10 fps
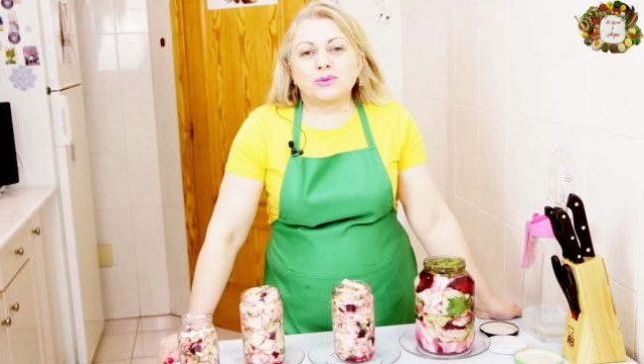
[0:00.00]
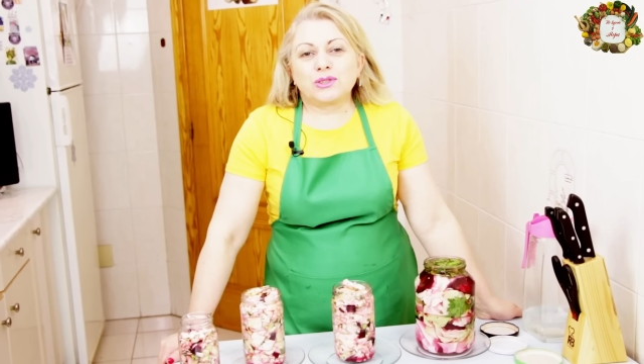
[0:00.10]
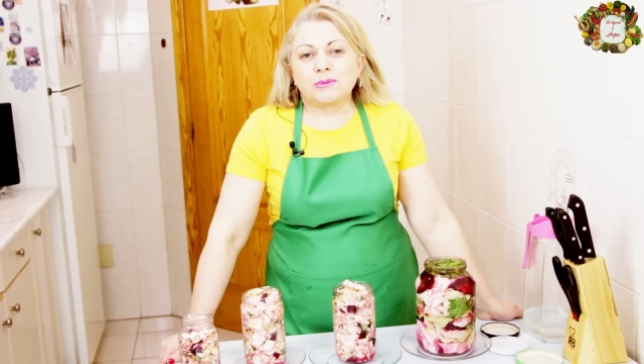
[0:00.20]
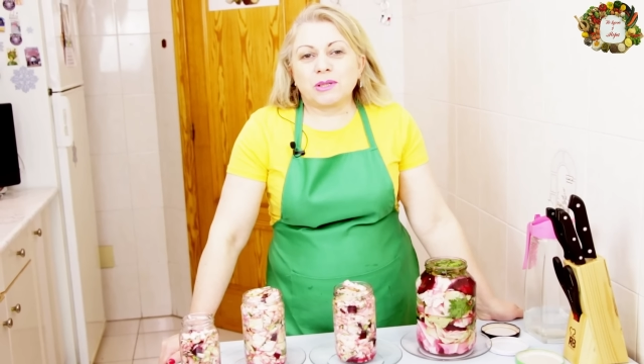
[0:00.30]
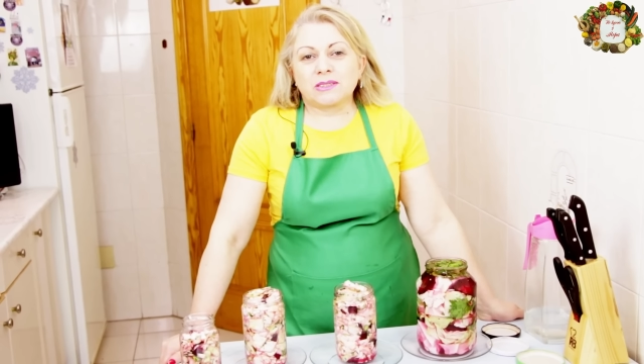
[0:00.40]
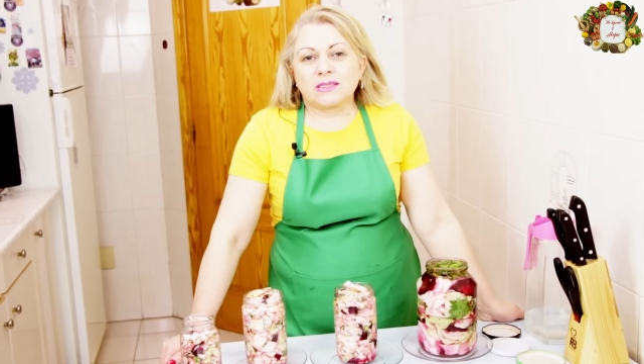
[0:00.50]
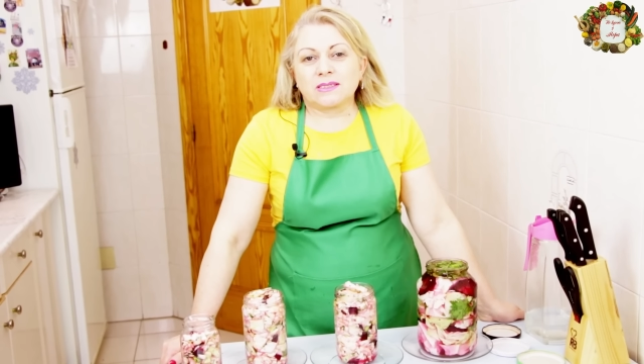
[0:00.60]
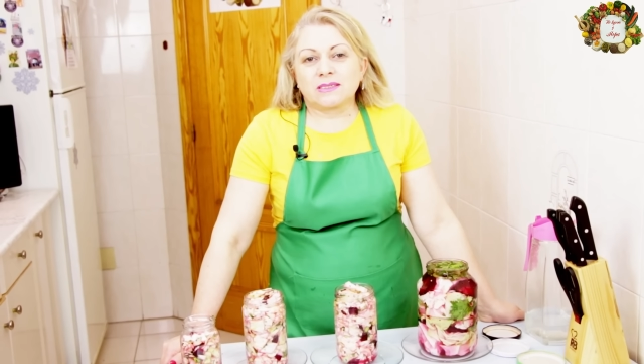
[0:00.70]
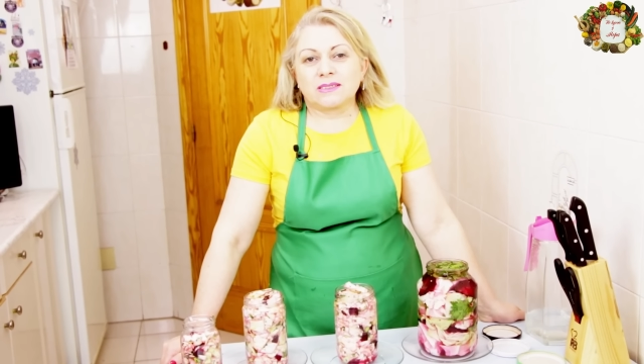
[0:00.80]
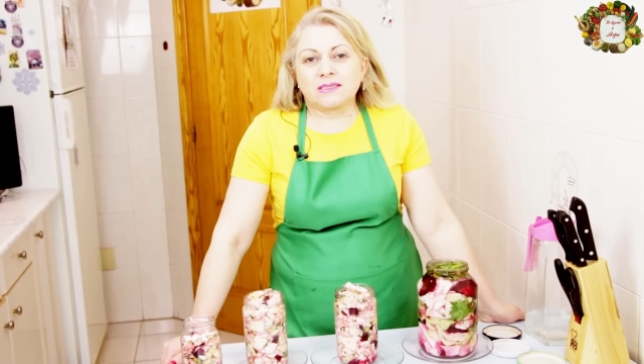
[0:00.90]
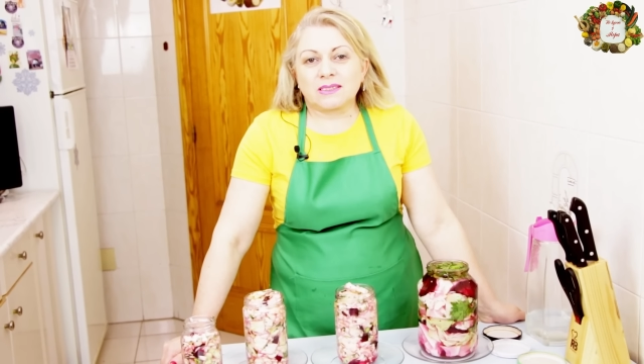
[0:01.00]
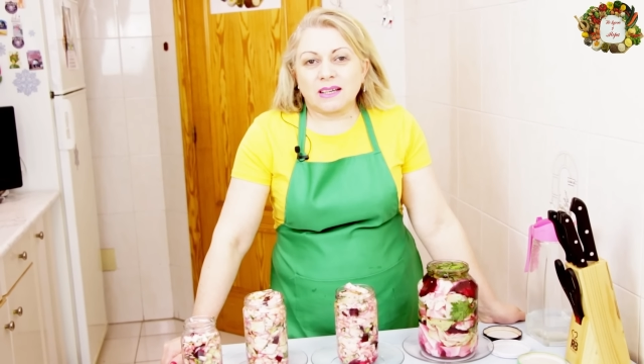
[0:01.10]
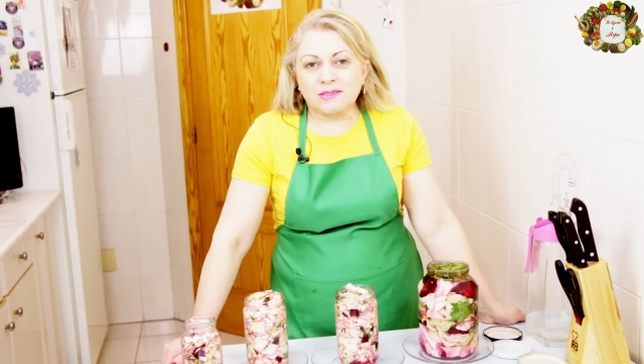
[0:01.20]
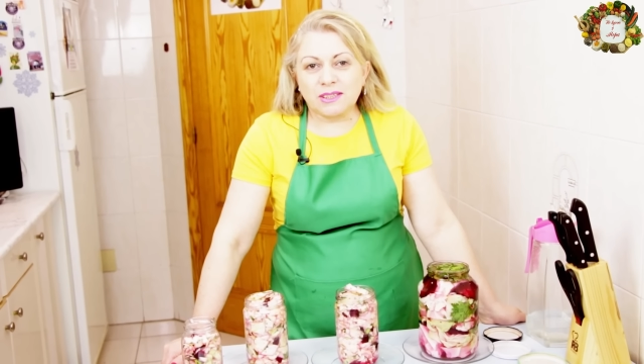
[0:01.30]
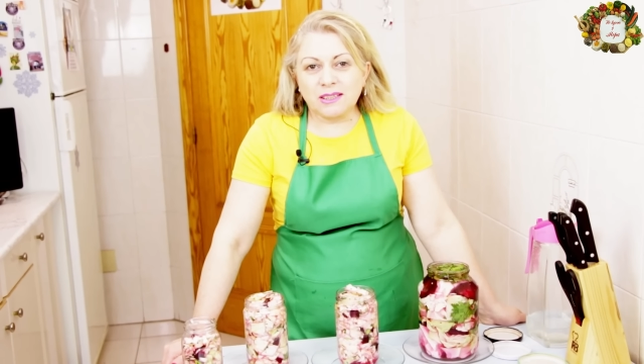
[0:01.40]
снимать
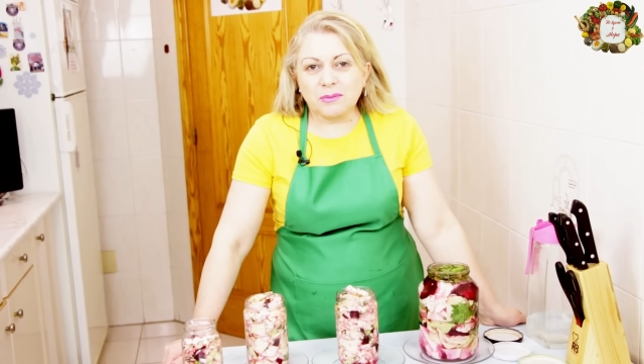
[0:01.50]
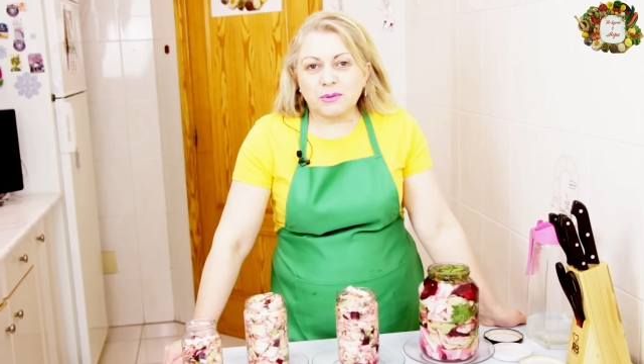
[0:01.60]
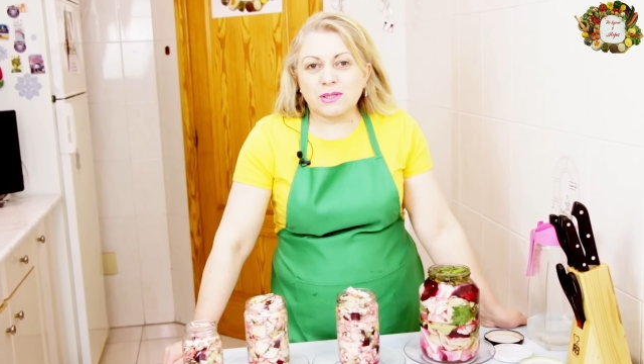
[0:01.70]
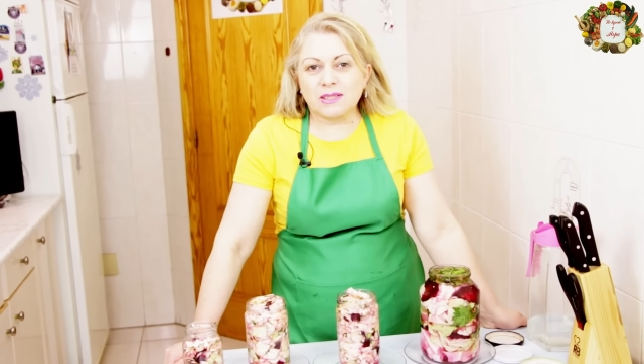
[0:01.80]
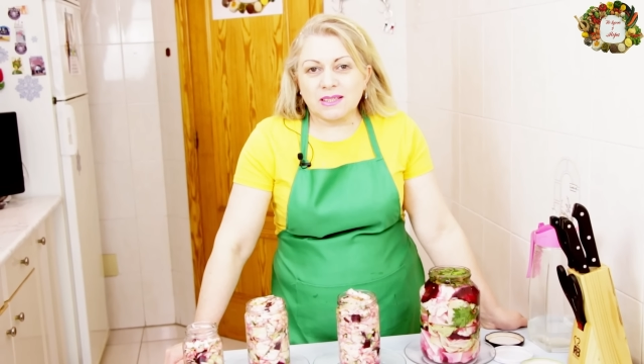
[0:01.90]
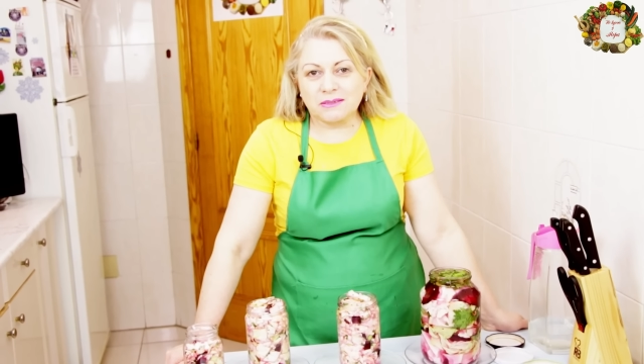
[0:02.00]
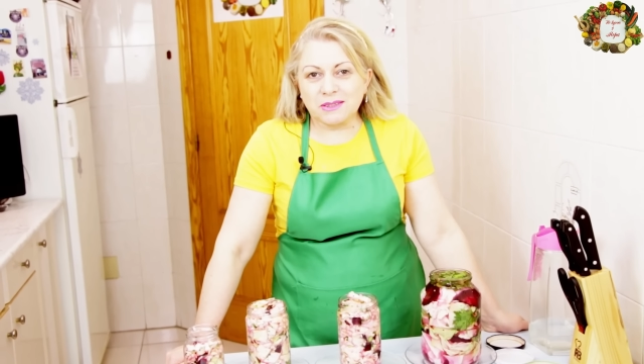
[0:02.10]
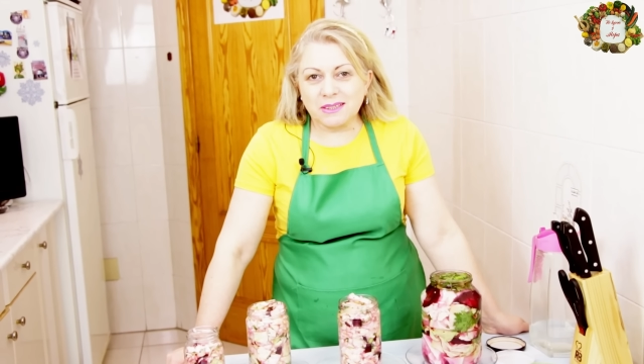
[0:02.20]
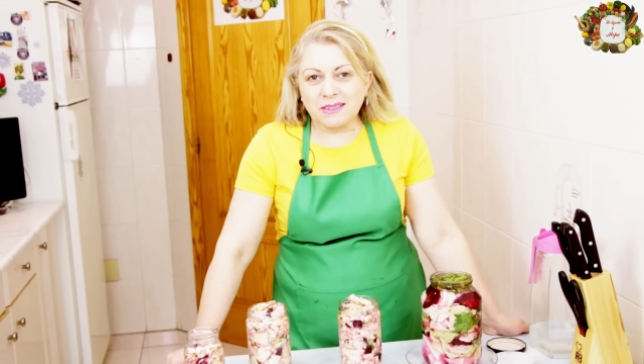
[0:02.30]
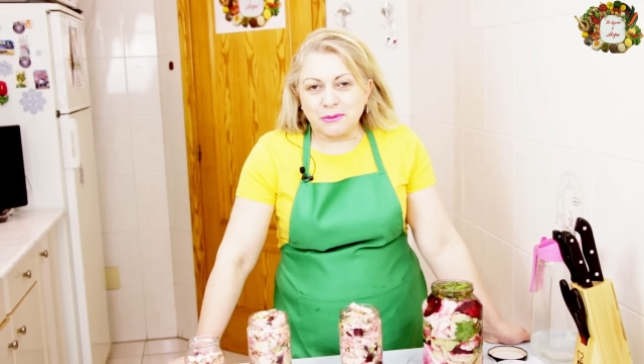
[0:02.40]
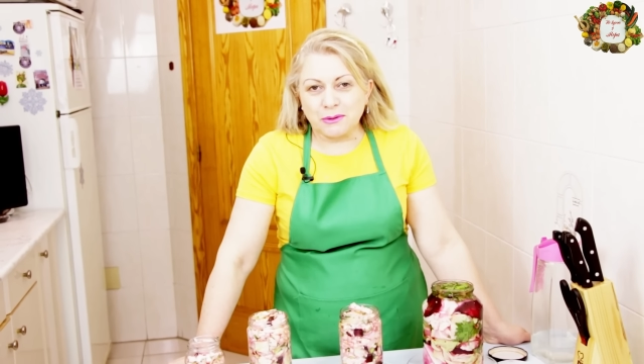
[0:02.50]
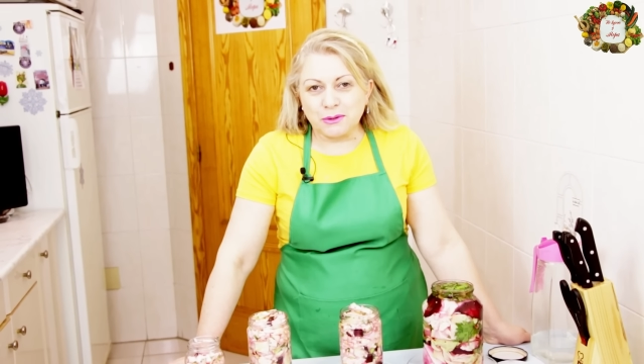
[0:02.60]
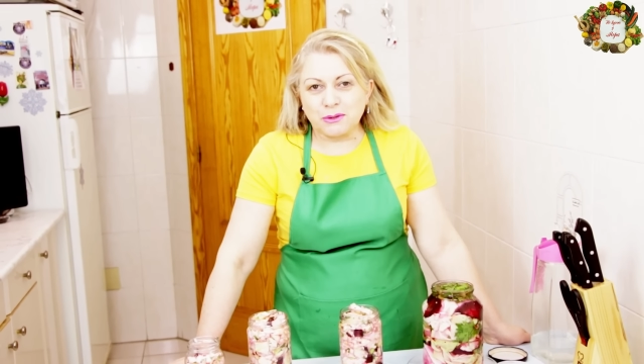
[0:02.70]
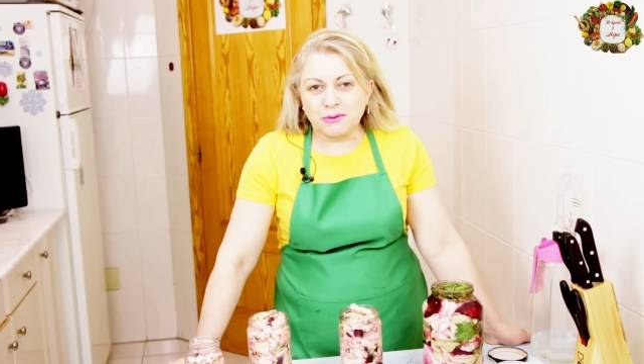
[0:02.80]
завтра, послезавтра фото,